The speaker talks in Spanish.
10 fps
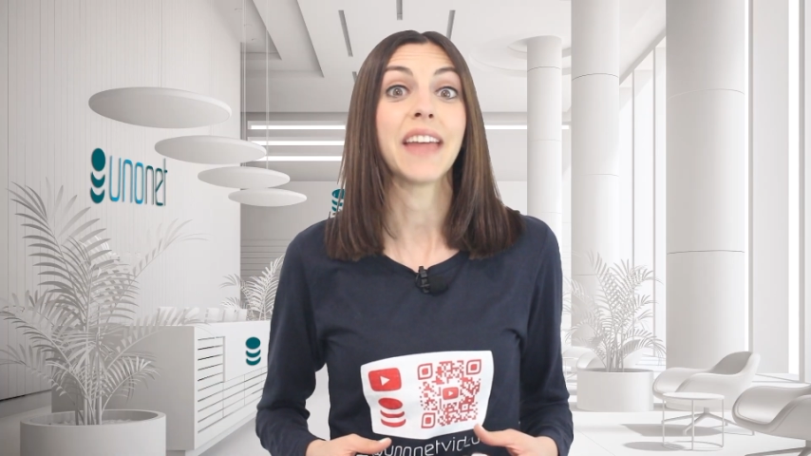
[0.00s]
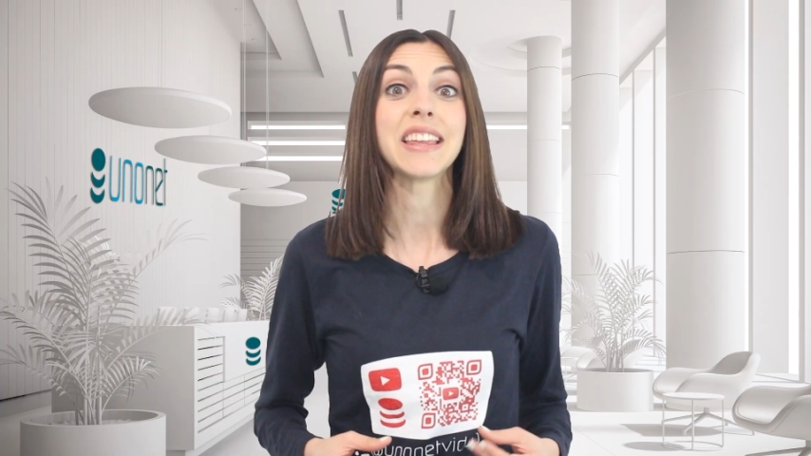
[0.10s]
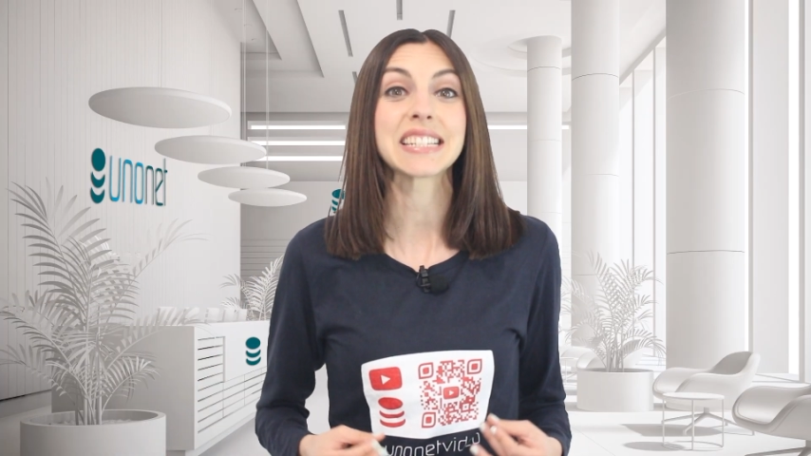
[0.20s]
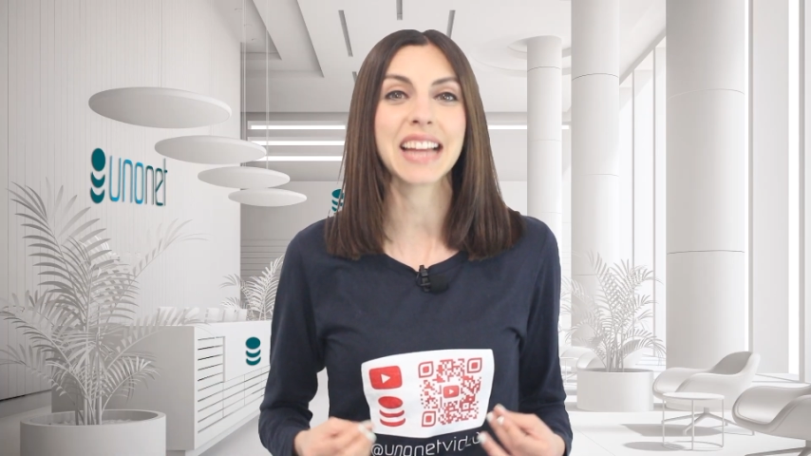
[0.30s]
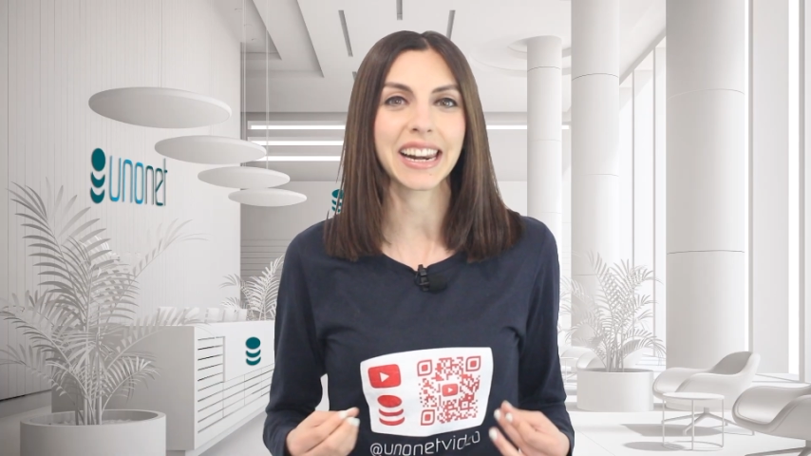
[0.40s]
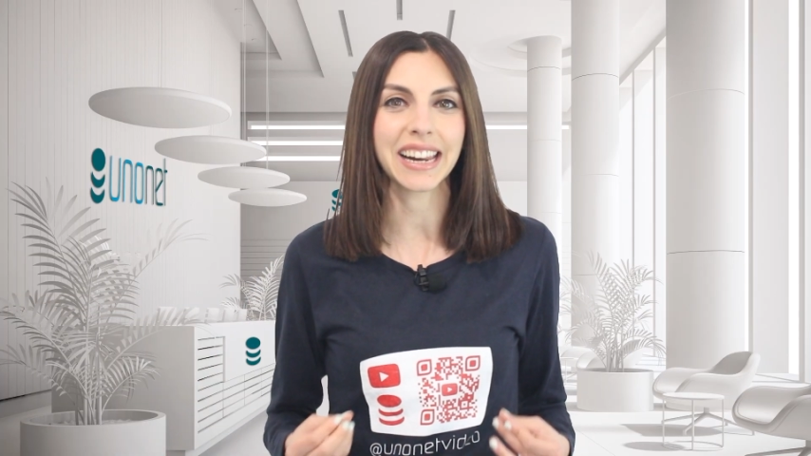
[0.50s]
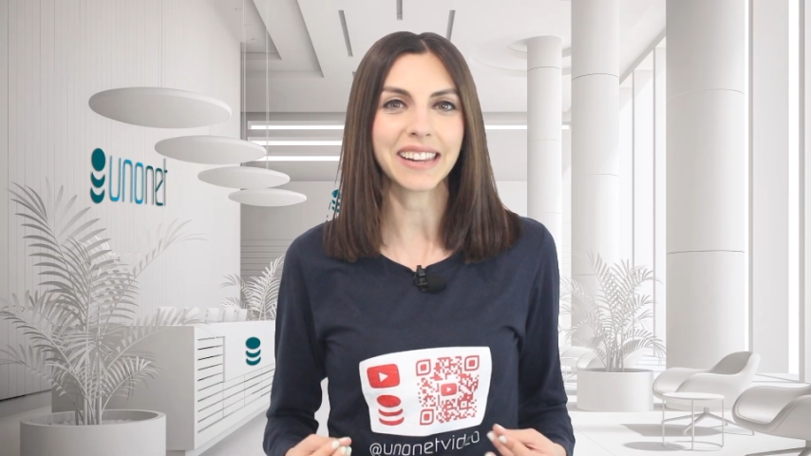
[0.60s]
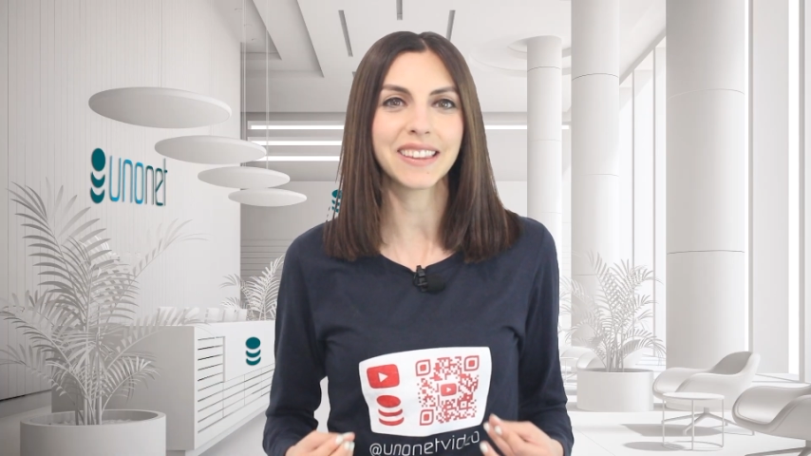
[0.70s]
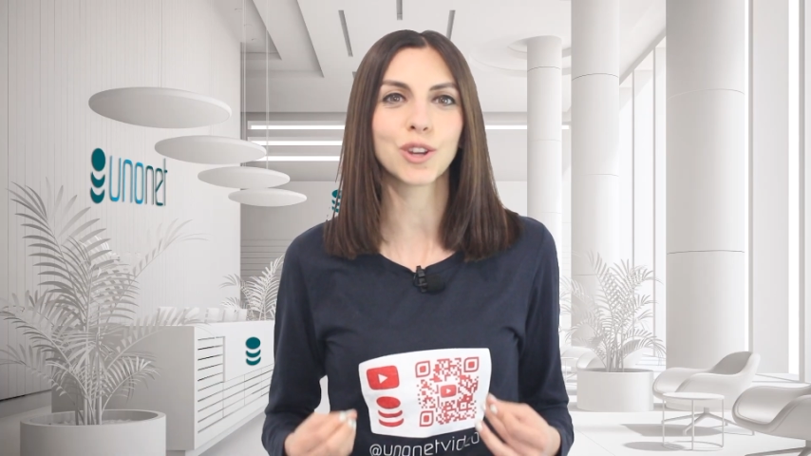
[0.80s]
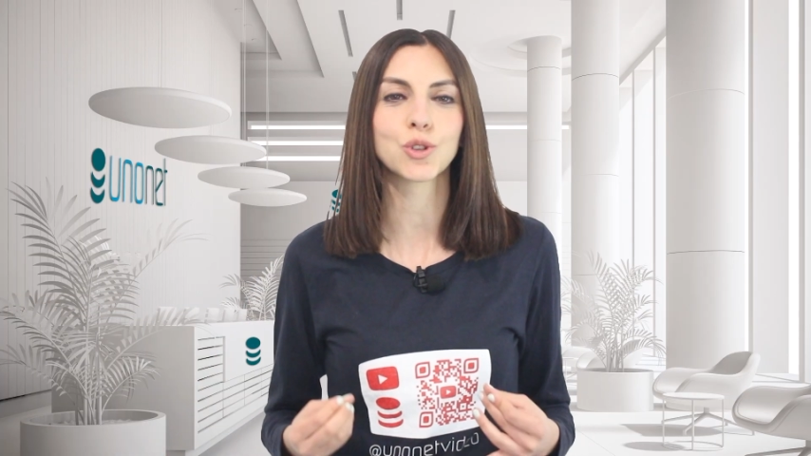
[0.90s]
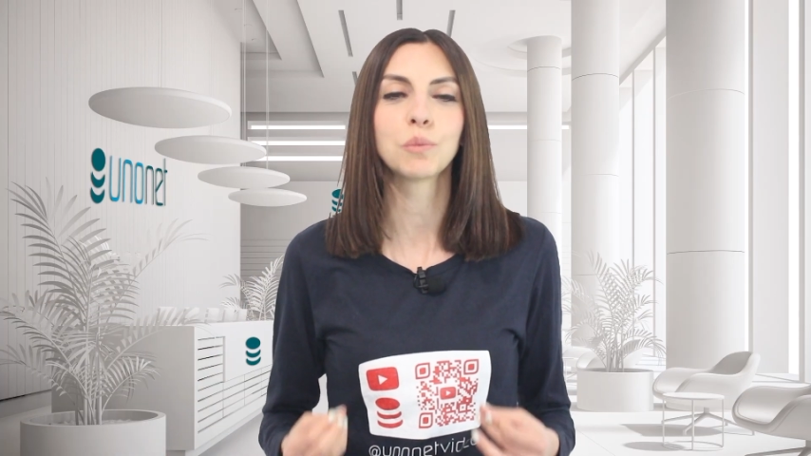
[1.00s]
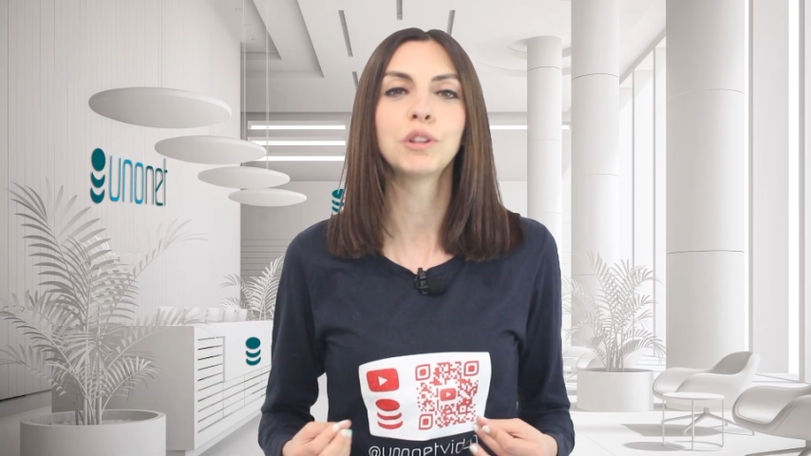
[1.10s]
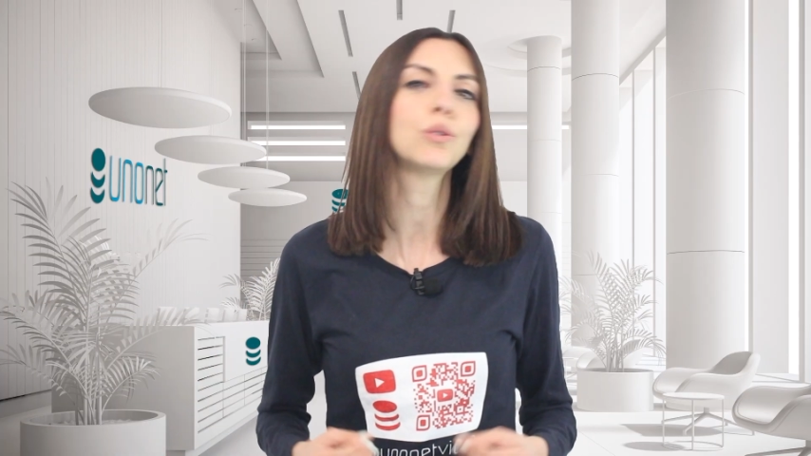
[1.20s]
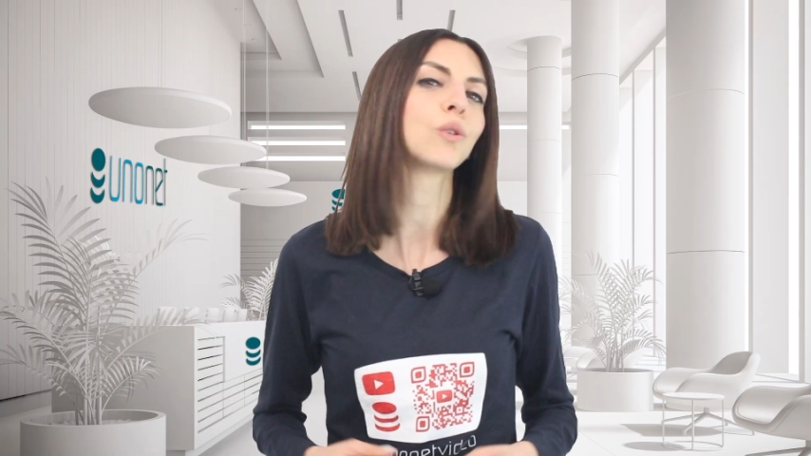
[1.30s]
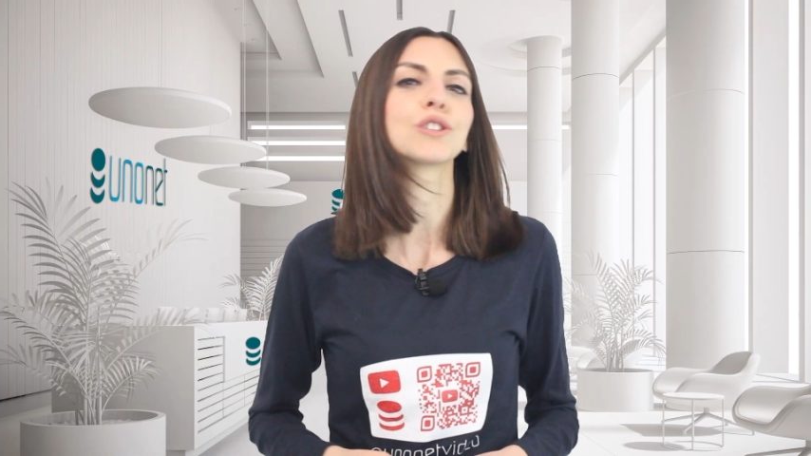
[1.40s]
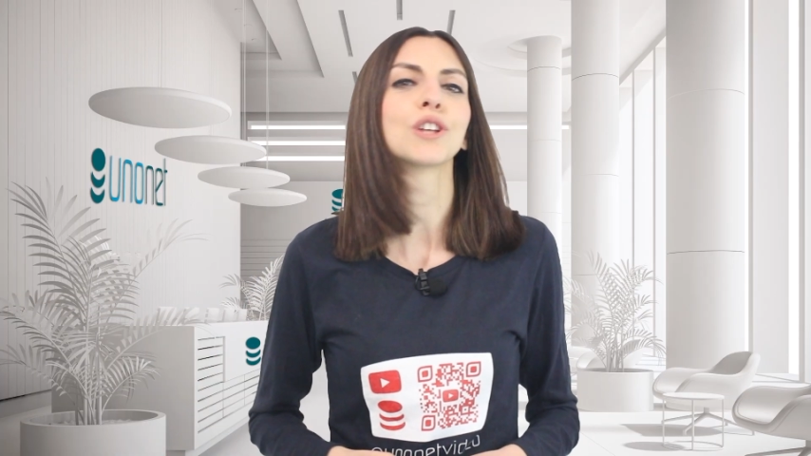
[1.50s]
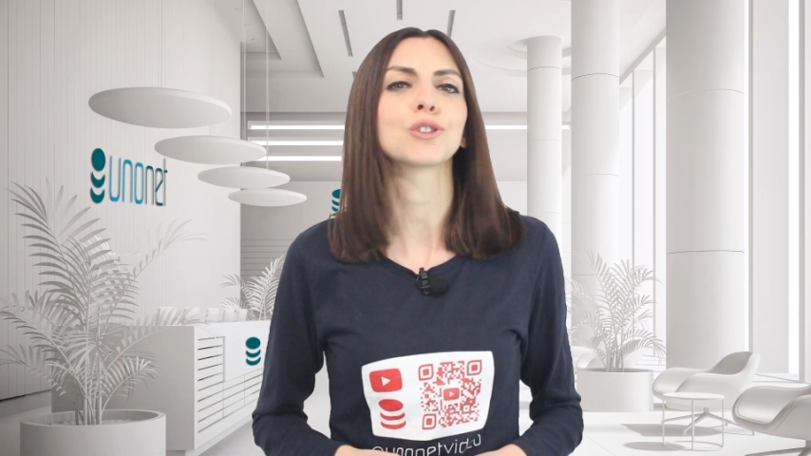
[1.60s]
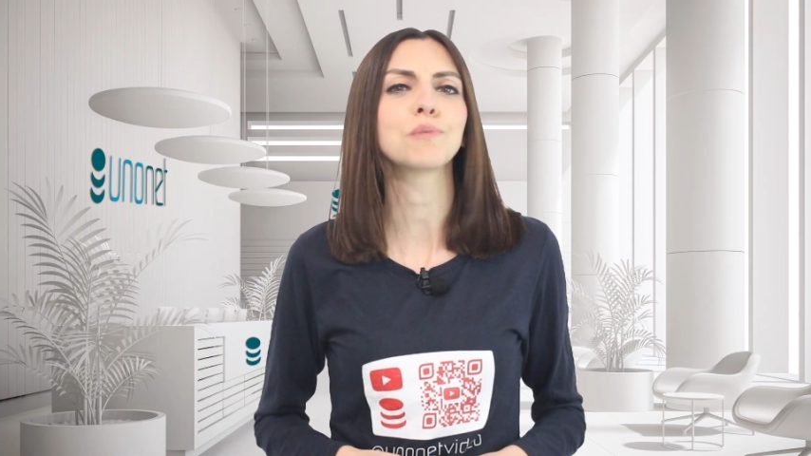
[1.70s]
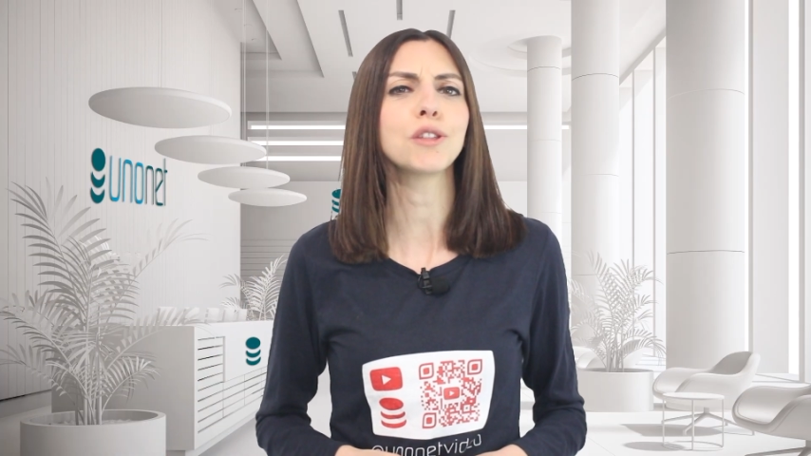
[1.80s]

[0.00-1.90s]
a descargarte los subtítulos de los